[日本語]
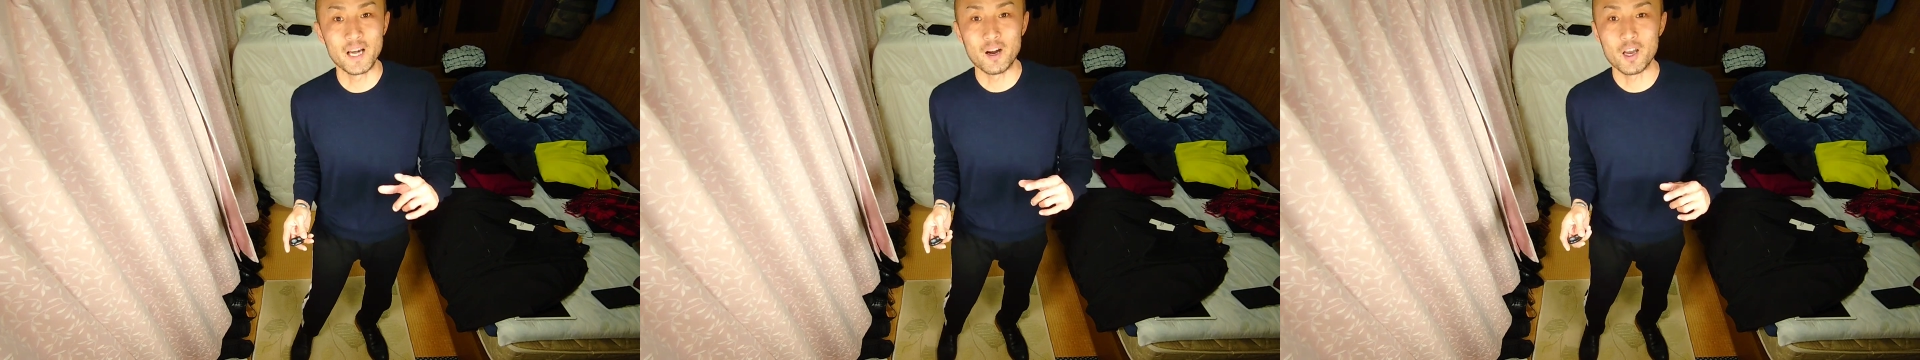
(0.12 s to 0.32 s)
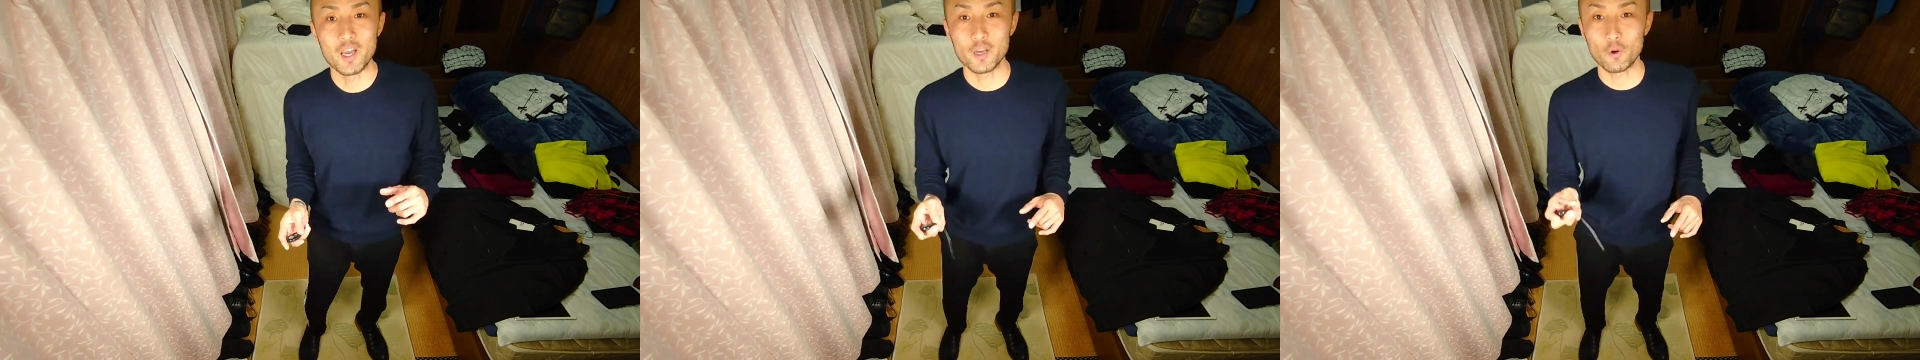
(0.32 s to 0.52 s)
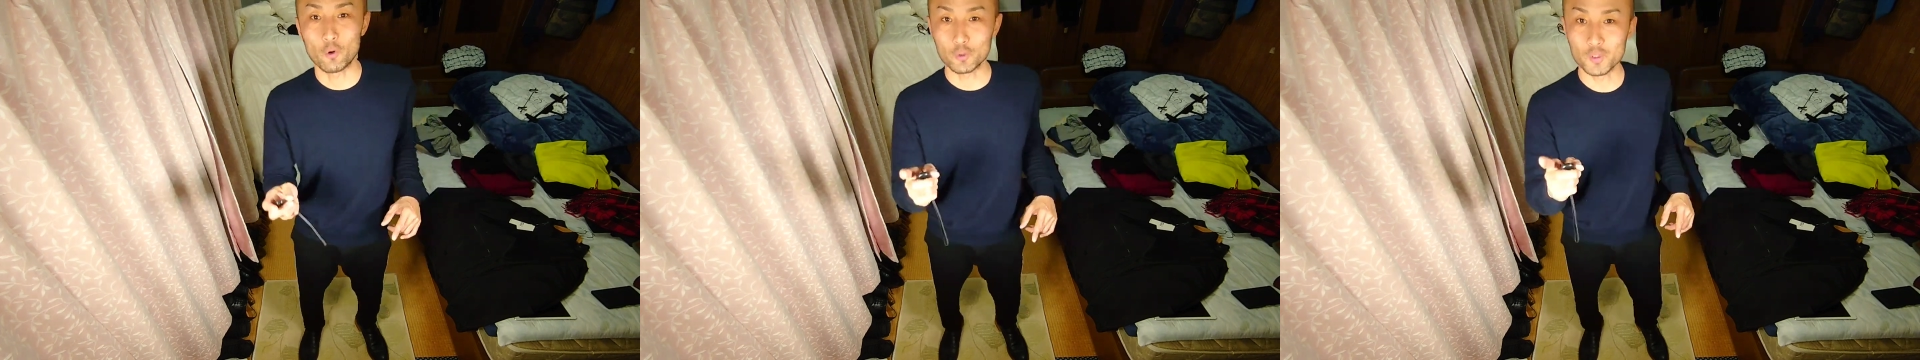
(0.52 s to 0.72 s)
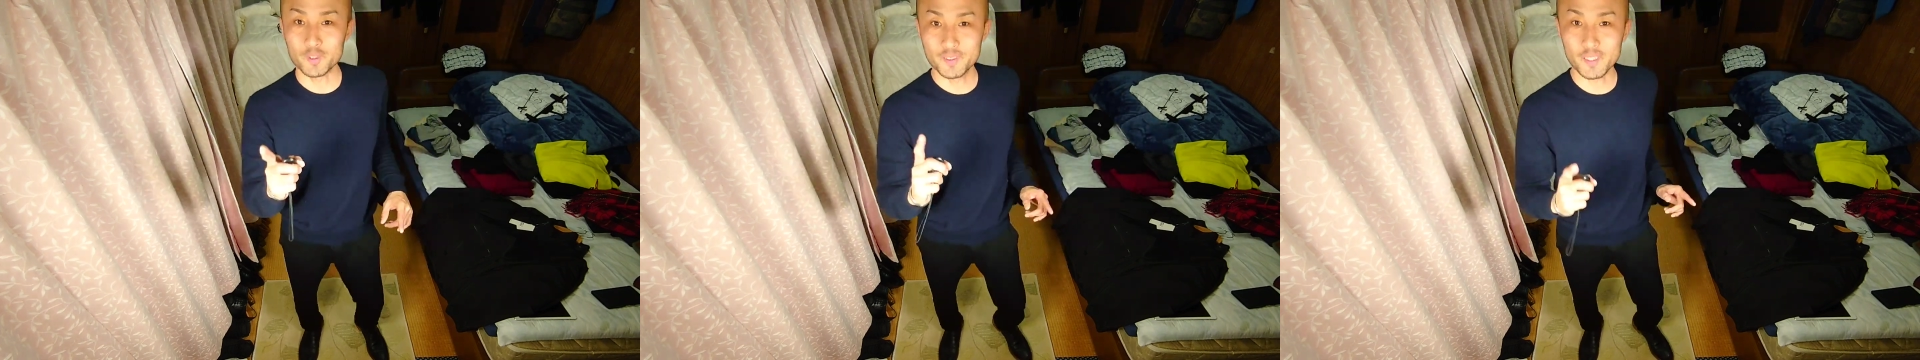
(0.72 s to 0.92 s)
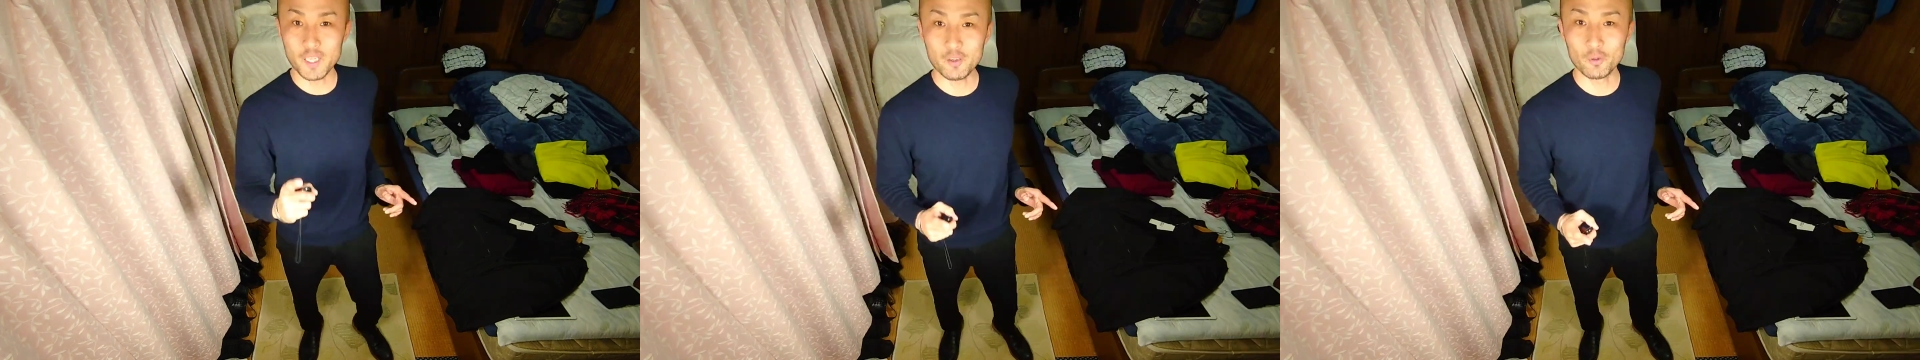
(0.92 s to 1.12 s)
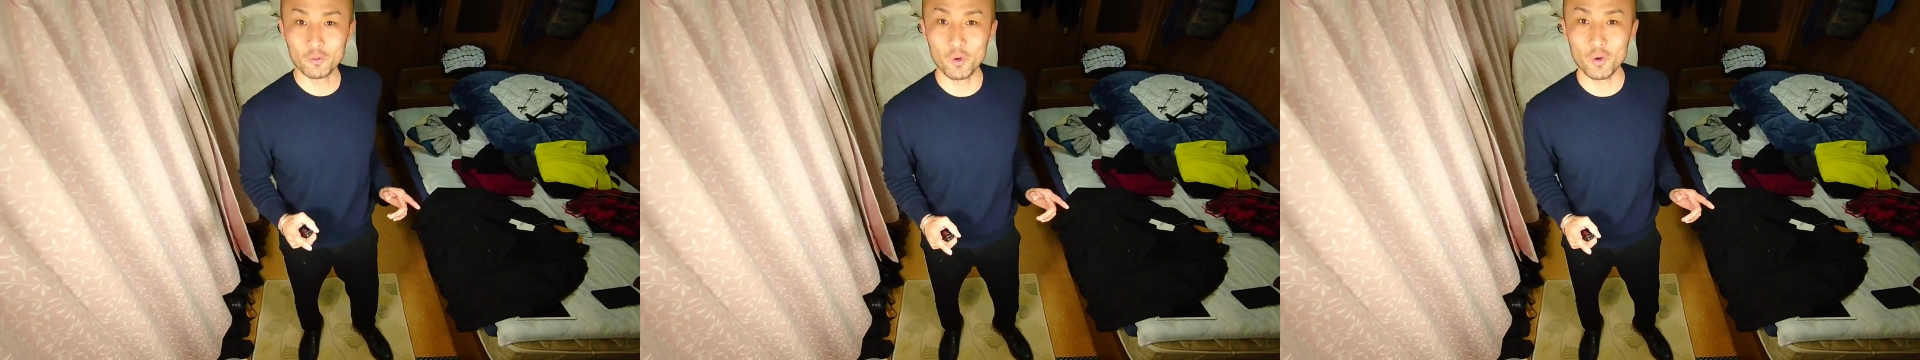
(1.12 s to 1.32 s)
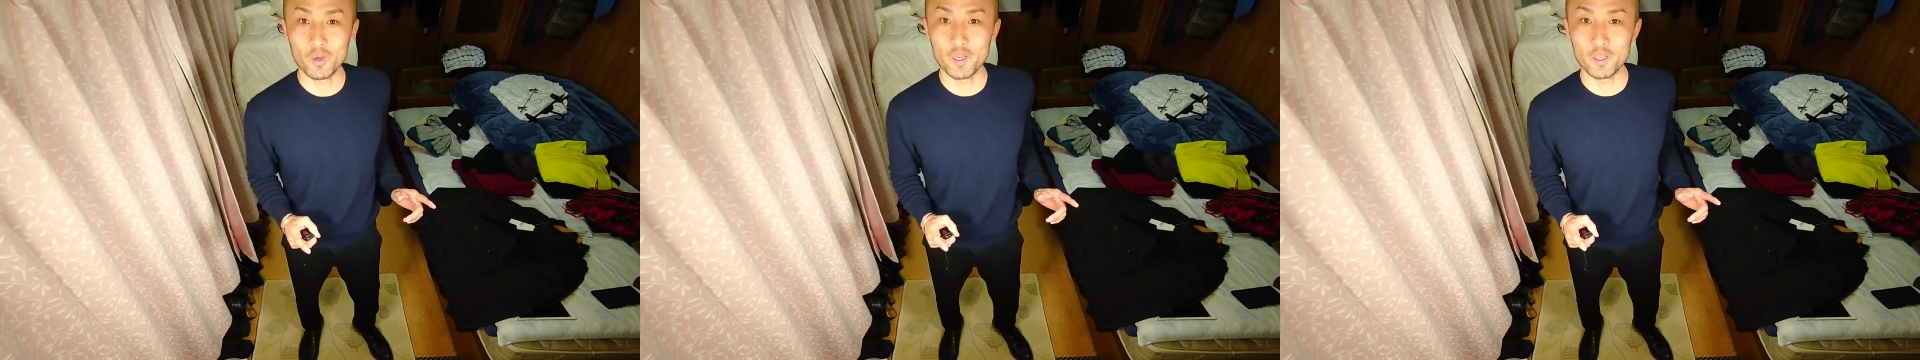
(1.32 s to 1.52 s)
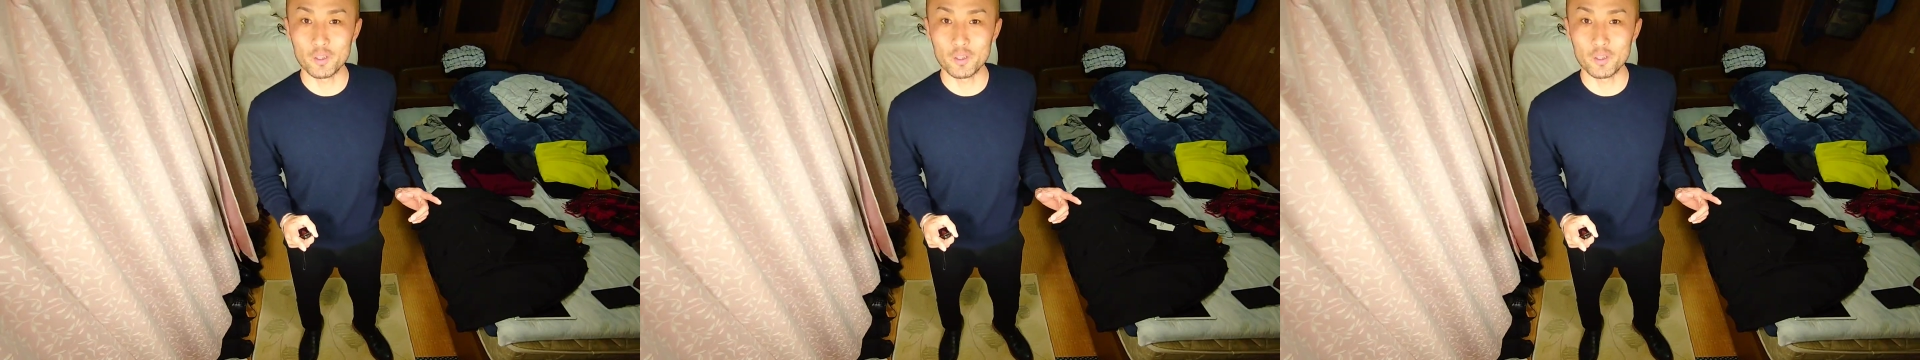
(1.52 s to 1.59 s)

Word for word: さあ、えー、今年最後の、